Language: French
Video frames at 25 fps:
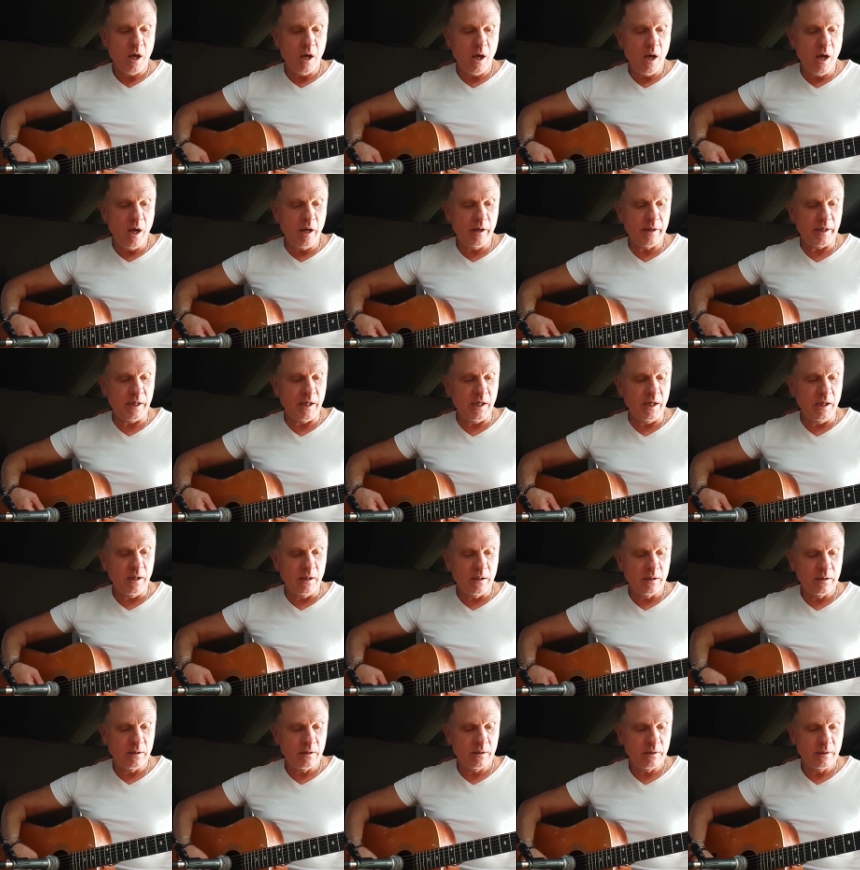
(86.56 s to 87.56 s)
un ré,
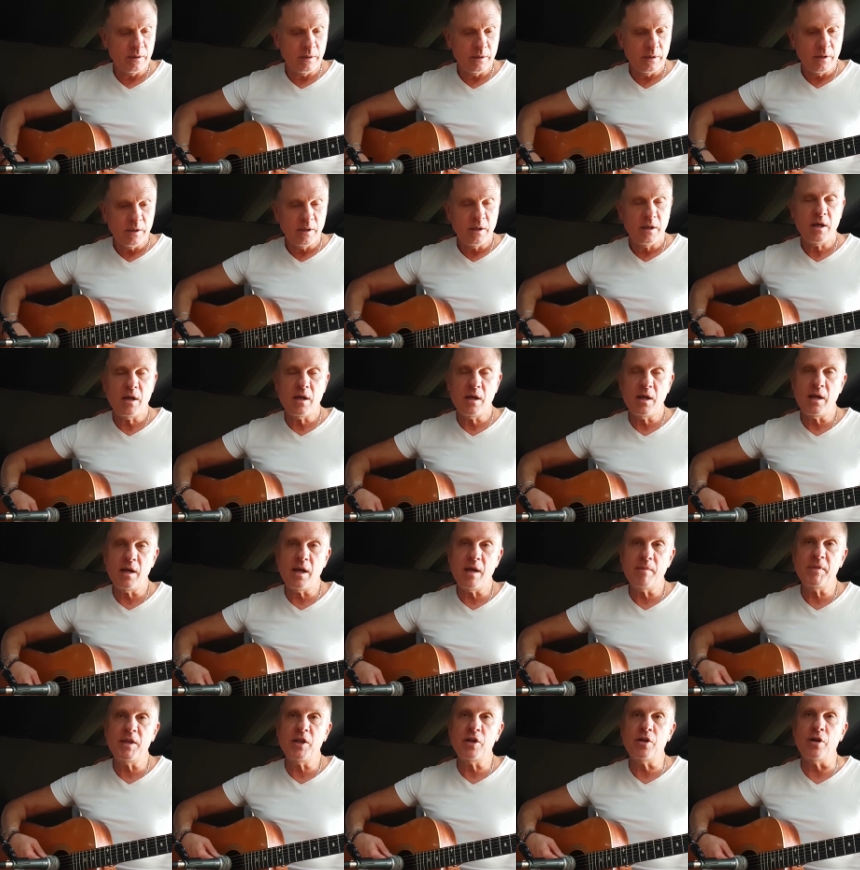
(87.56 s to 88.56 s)
un
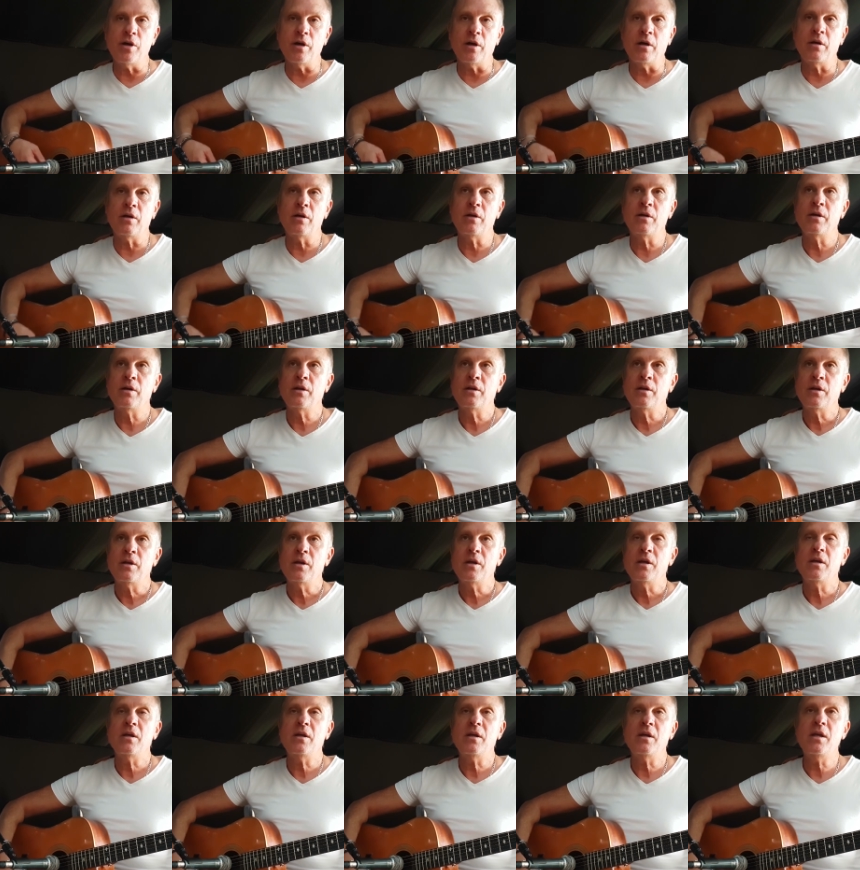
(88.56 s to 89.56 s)
la mineur.
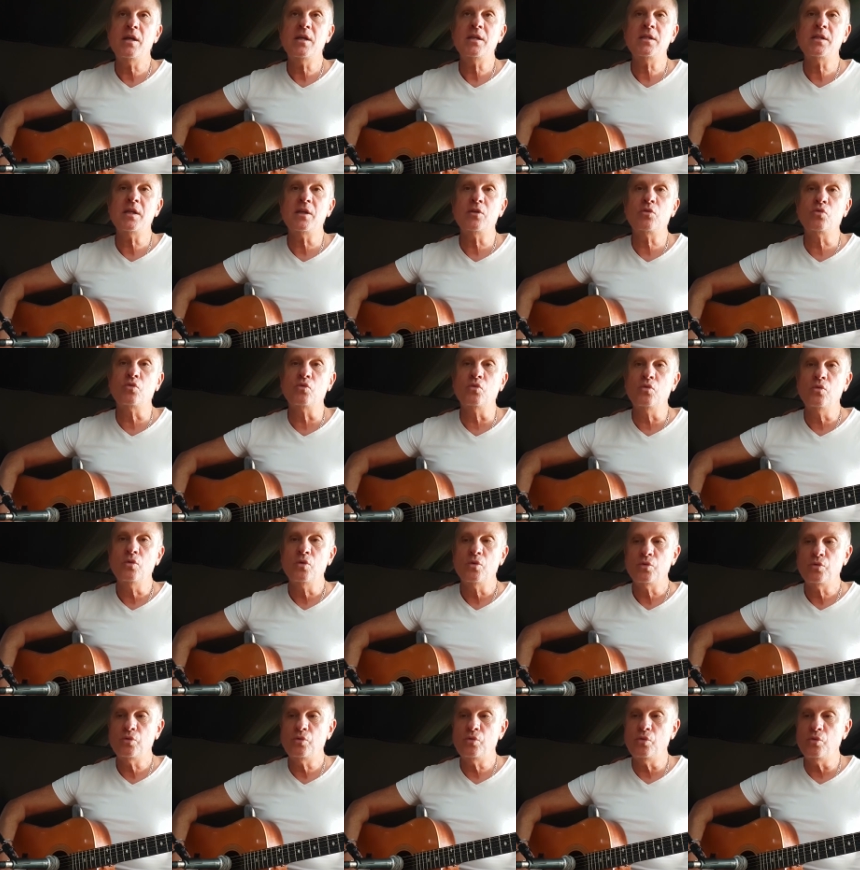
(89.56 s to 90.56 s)
Et c'est tout,
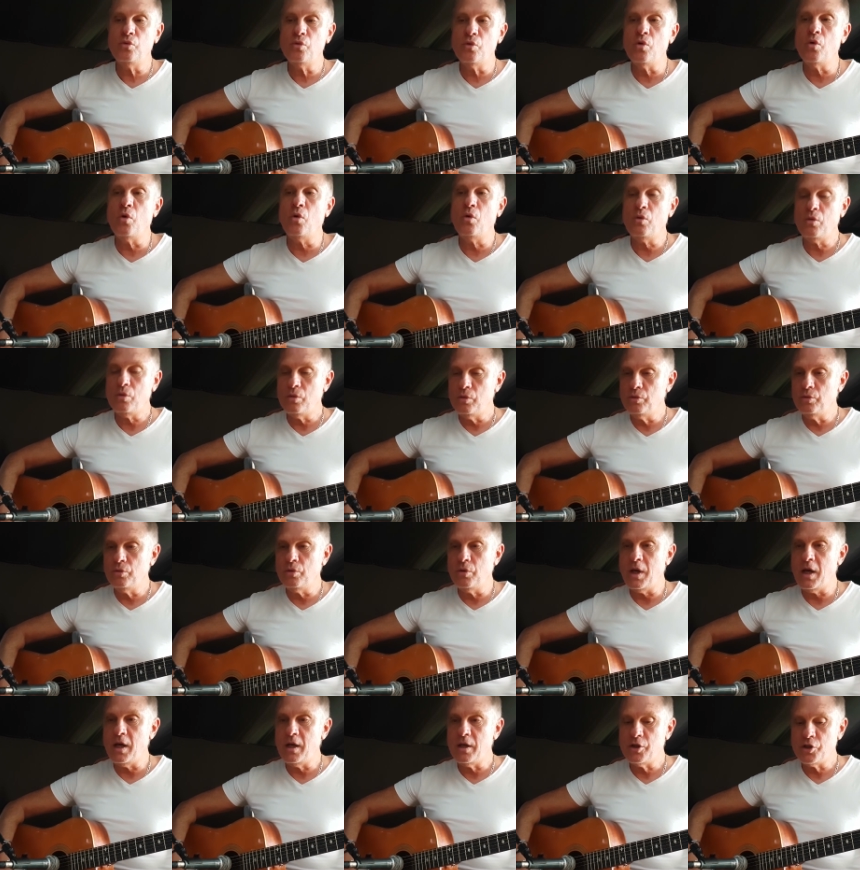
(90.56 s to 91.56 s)
tout le long de
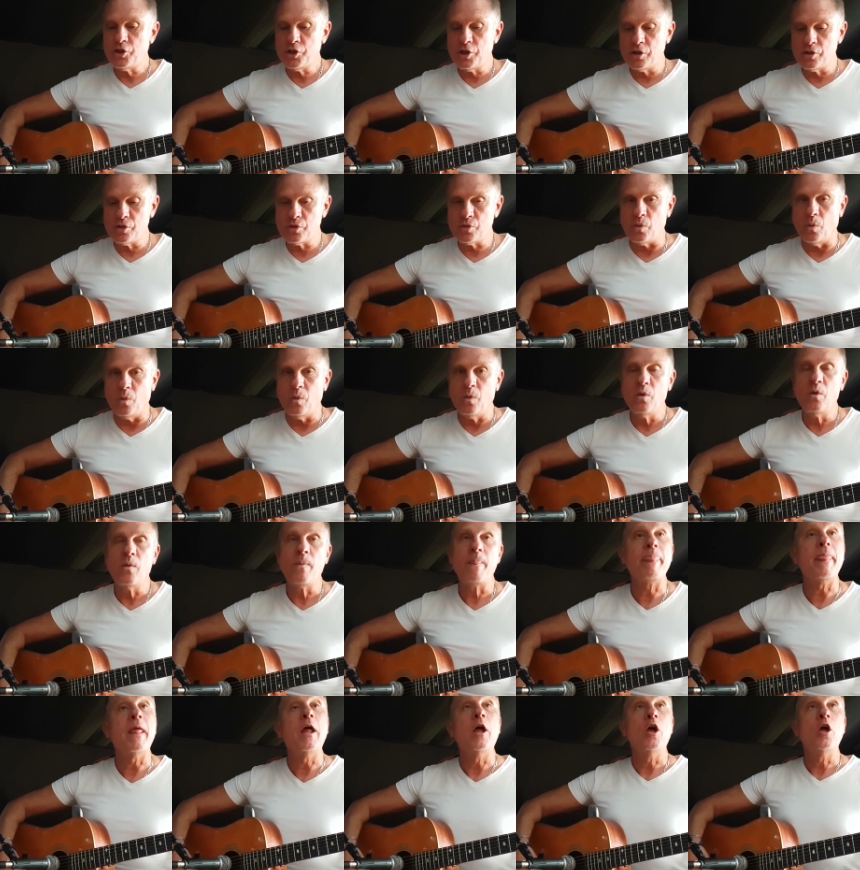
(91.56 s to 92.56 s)
la chanson.
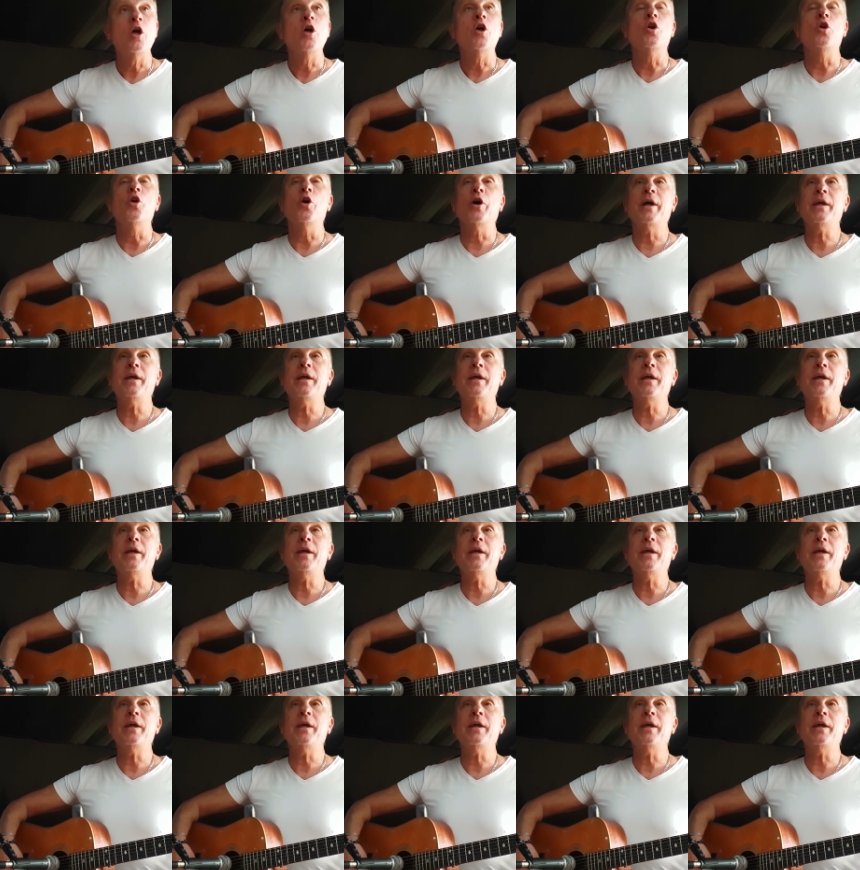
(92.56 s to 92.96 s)
Le